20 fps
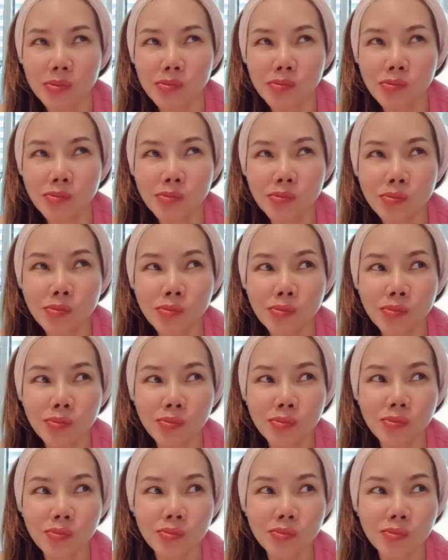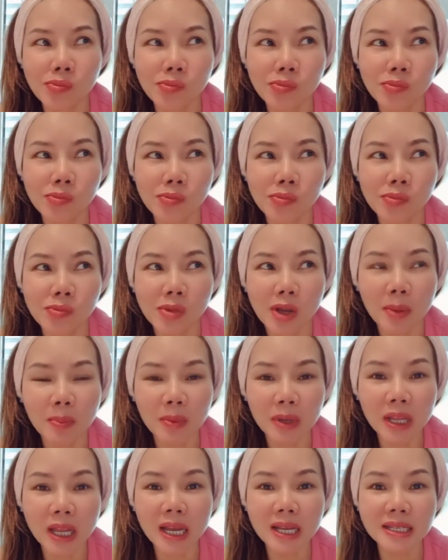อืมแอด
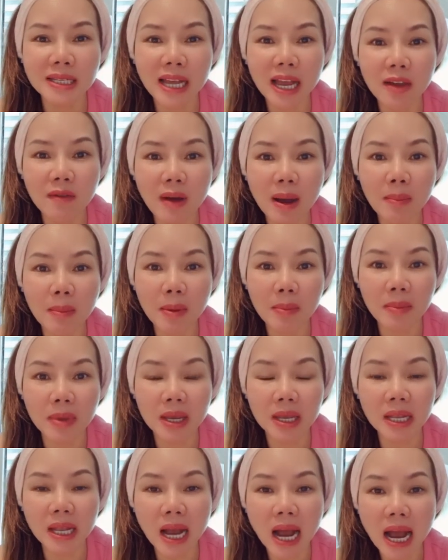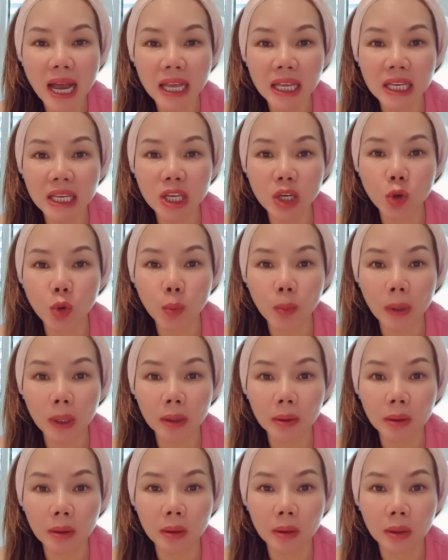ไม่แน่ใจว่าแบบนี้เนี่ยให้คิวเป็น
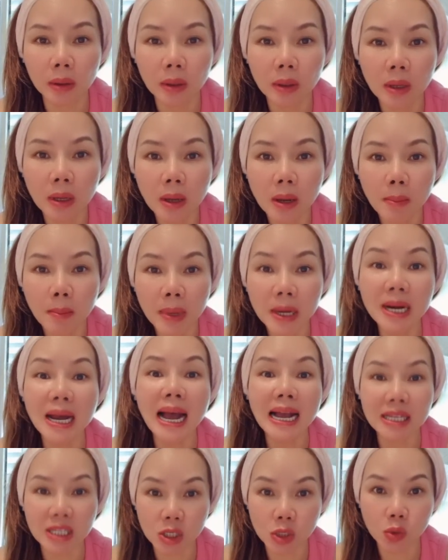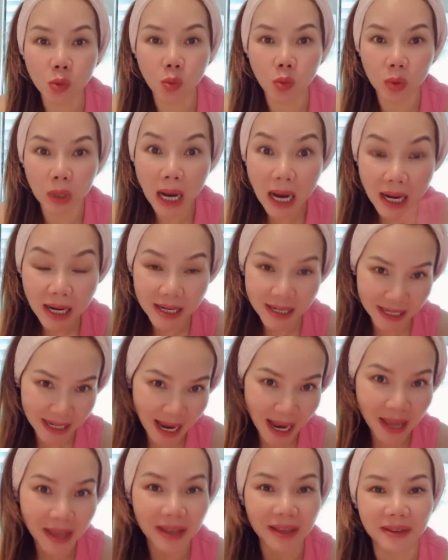พฤหัสสุกเออ
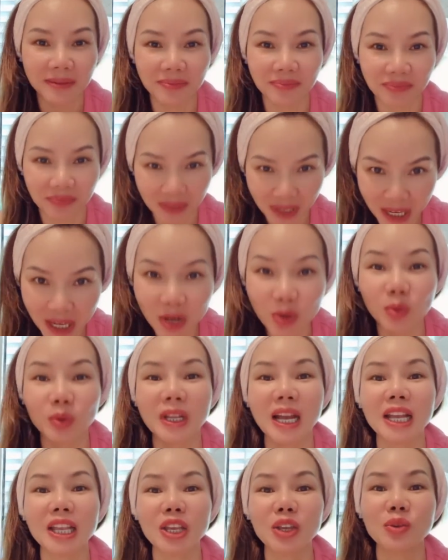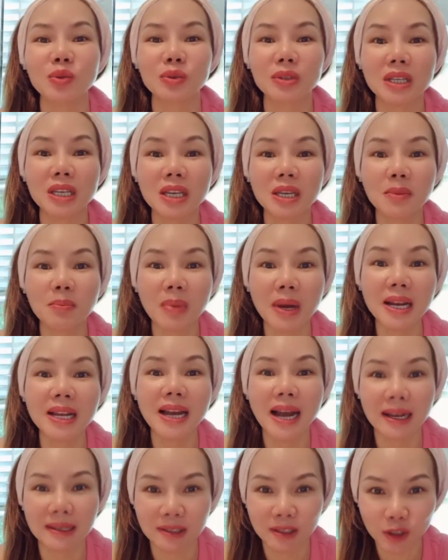ใช่ คิวน่าจะอยู่ที่พฤ
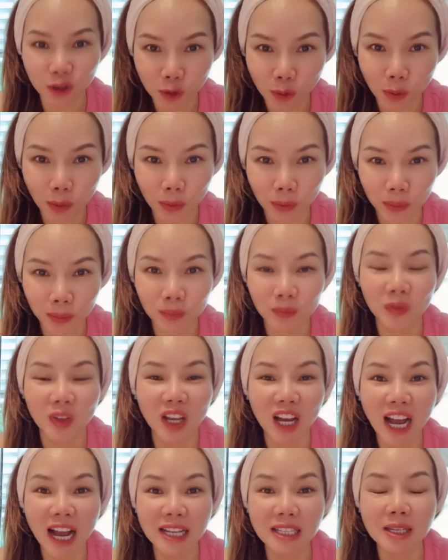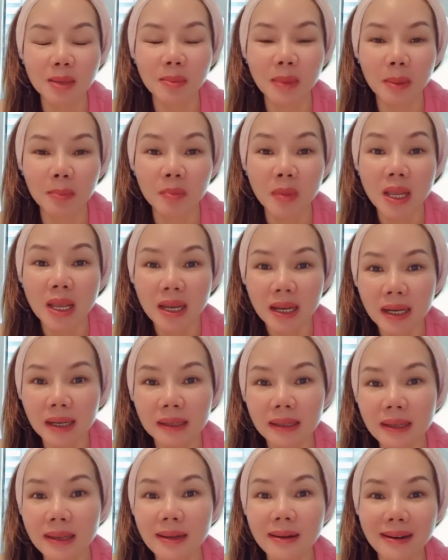หัสสุกนะคะสำหรับค
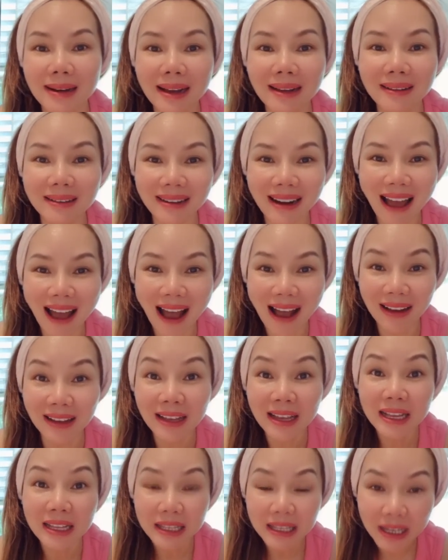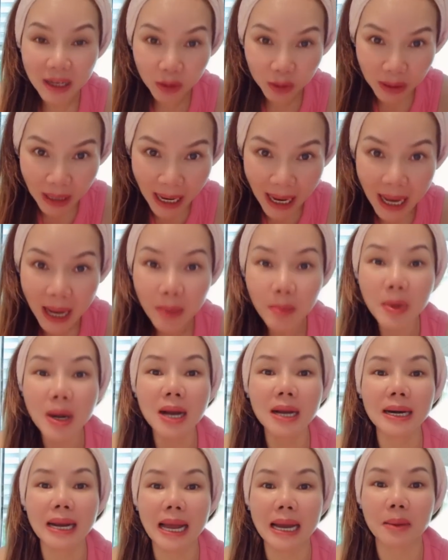ดีรักร้าง เดี๋ยวถ้าเบื้
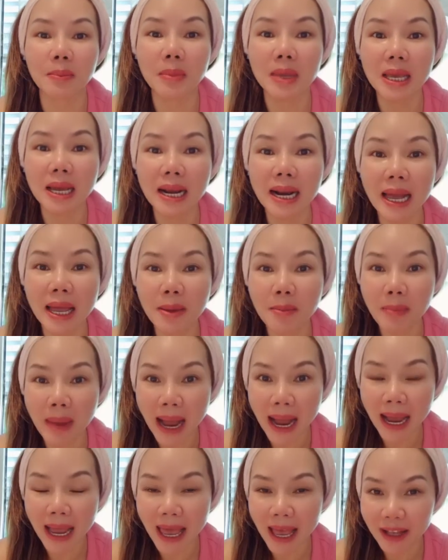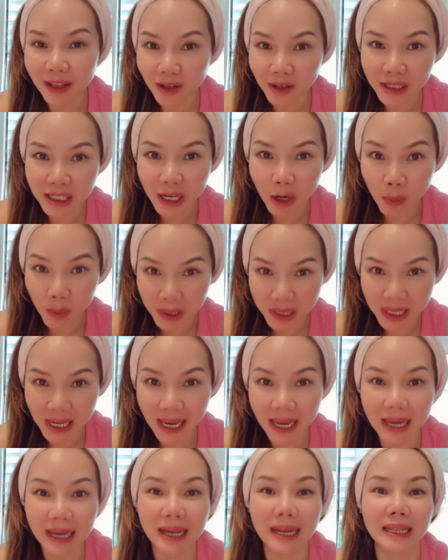องหลังมีอะไรมาแอดก็จะเอามาแช
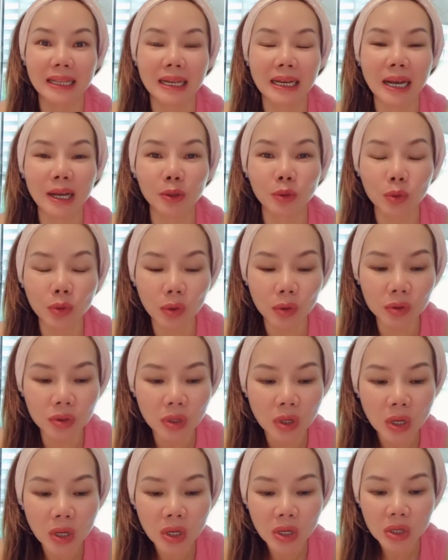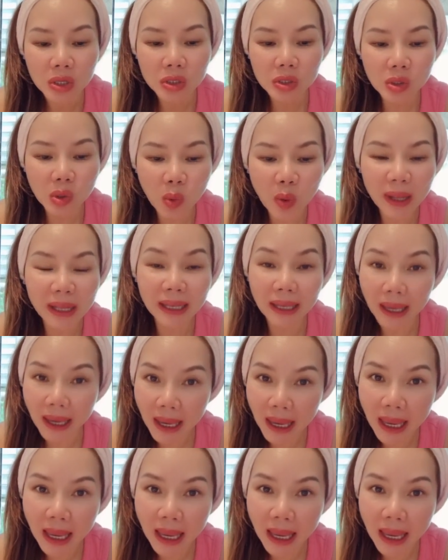ร์กันนะคะทุกคนส่วนแค